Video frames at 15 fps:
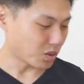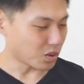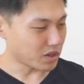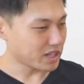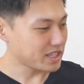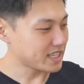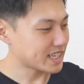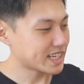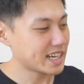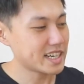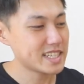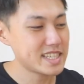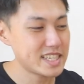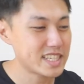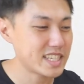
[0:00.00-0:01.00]
これに
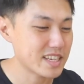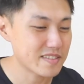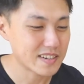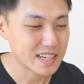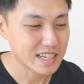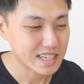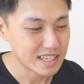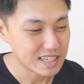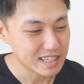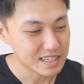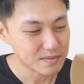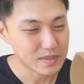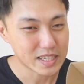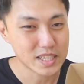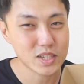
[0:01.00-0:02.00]
関しては、
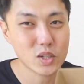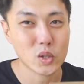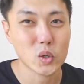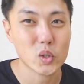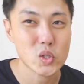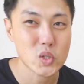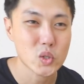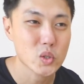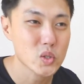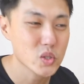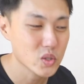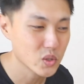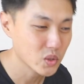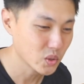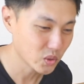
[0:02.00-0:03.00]
まあ、引っ越しを
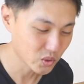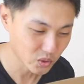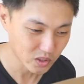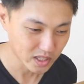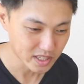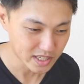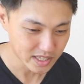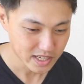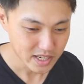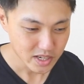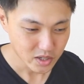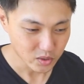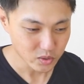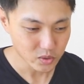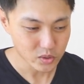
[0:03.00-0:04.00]
する時とかに
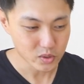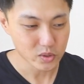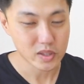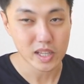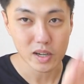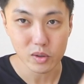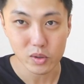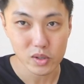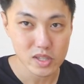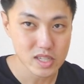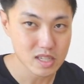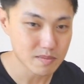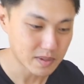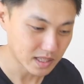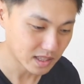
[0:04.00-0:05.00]
このルーターを
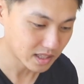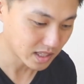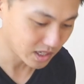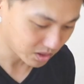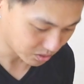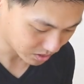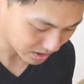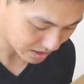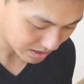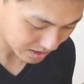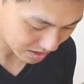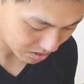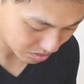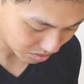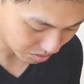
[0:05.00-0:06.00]
しまって移動させ
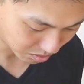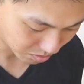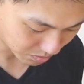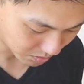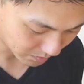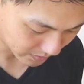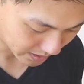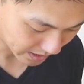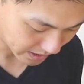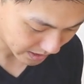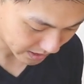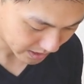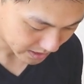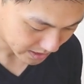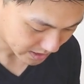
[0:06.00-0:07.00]
たりすると思うん
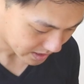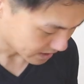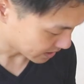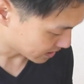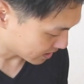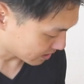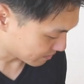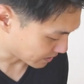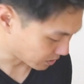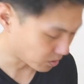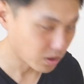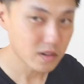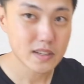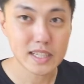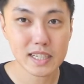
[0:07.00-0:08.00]
で、まあ、
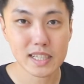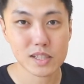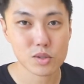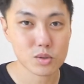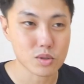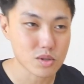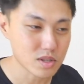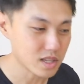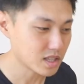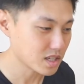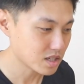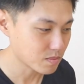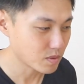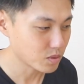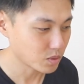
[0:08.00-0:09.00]
これはなんかちょっと捨てて
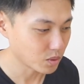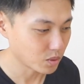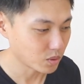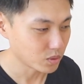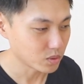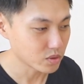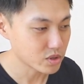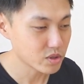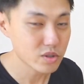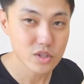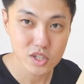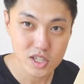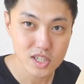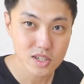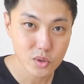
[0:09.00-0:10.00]
しまうと後々
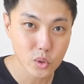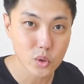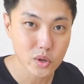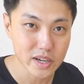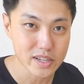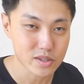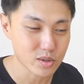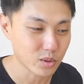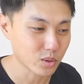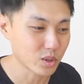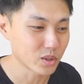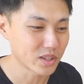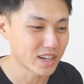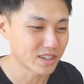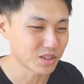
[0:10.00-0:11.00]
後悔するこ
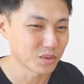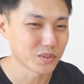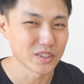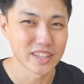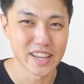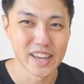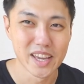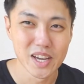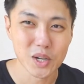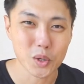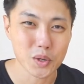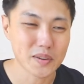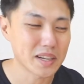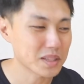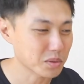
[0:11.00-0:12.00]
とになると思うんで
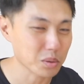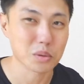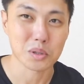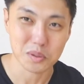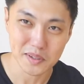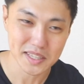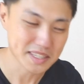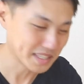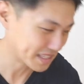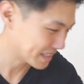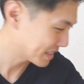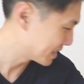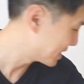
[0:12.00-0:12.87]
これは取っときます